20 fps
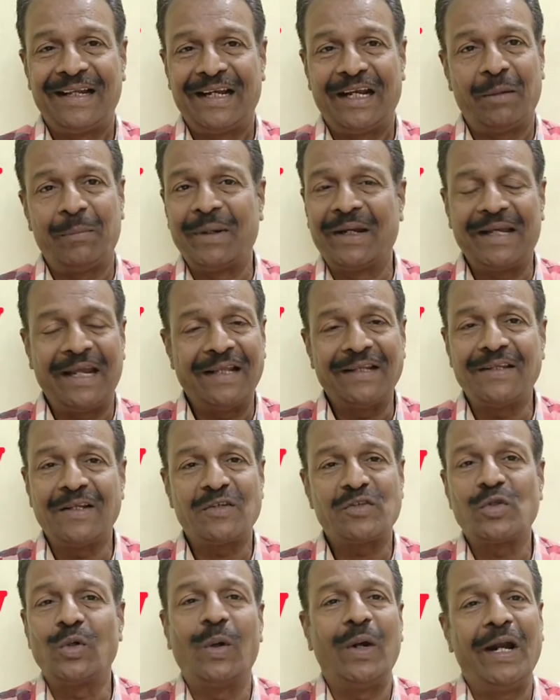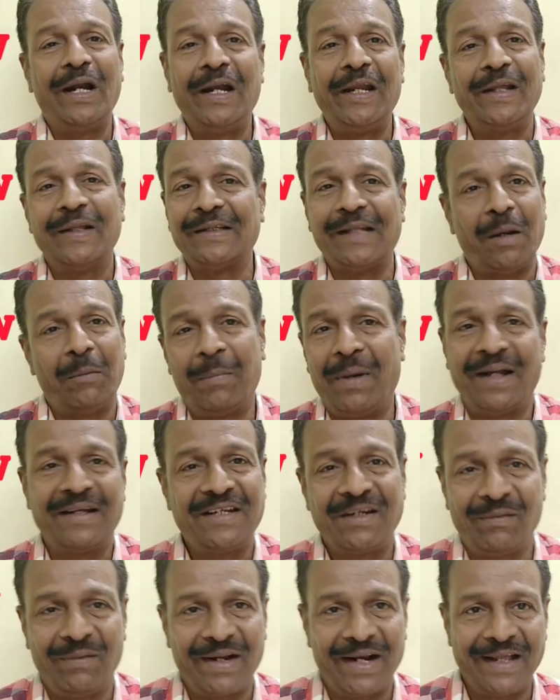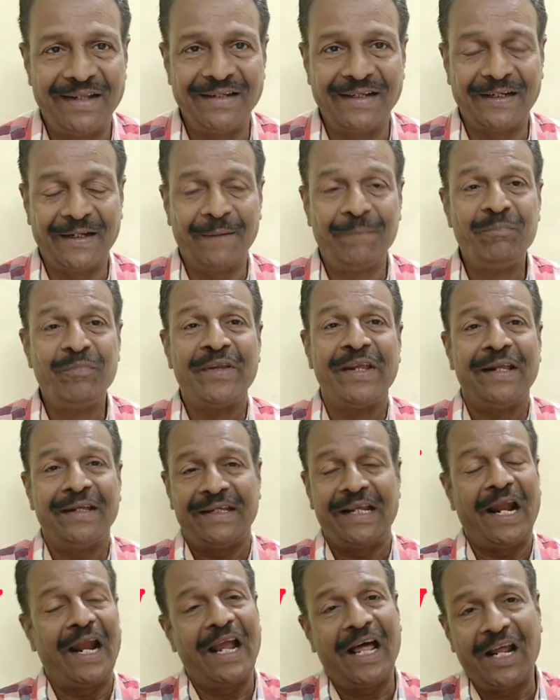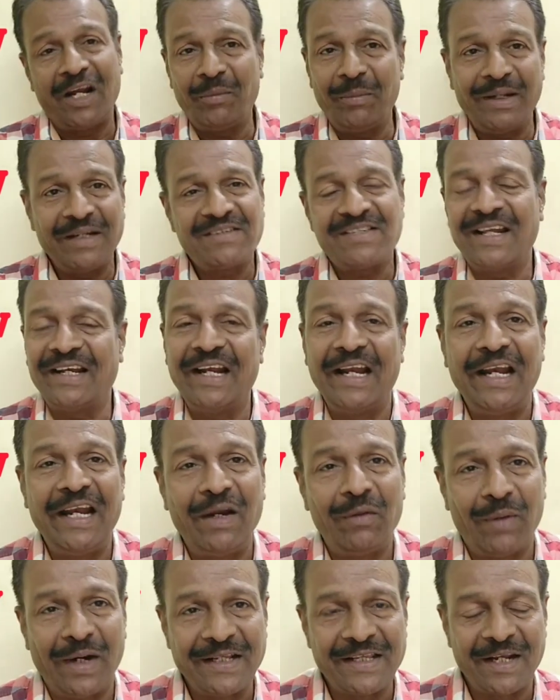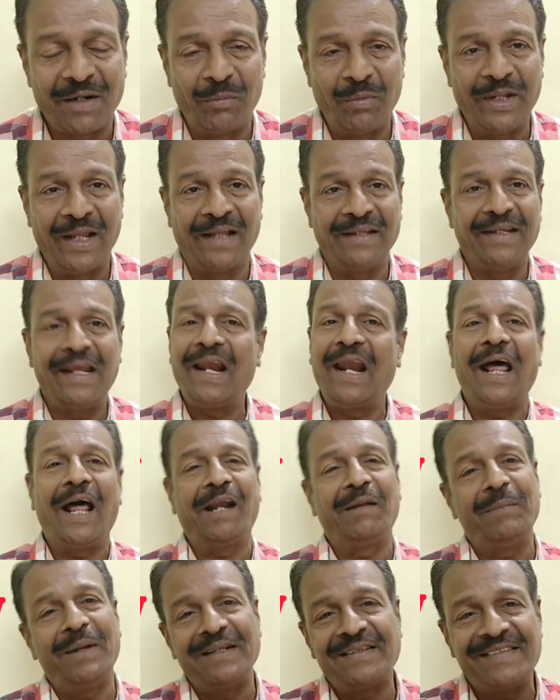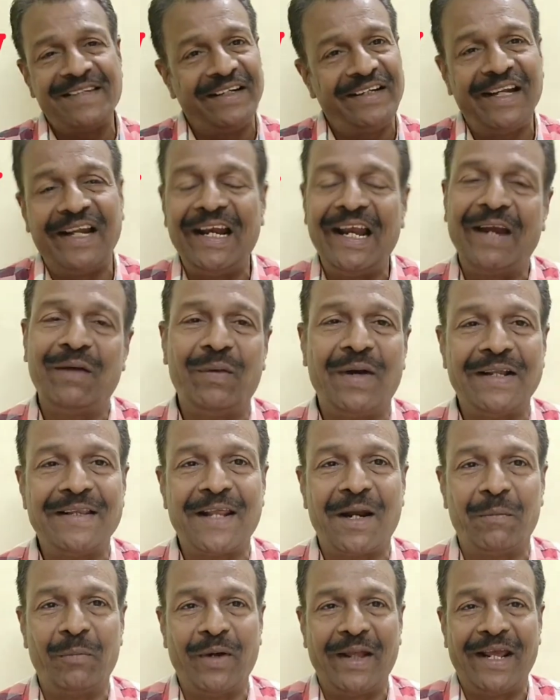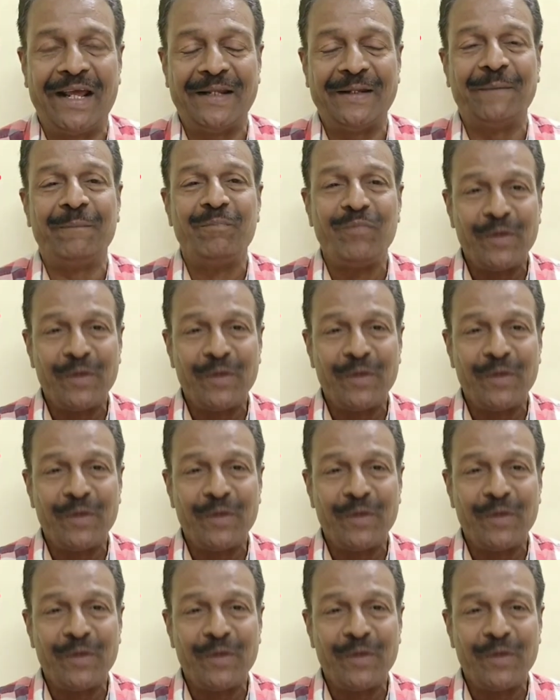நமக்கு எந்த சூழல்லையும் இதில் மாற்றம் வராதுங்க எல்லாருமே சென்னையிலே வாழ்ந்துட முடியாது எல்லாருமே சிட்டிலேயே வாழ்ந்துட முடியாது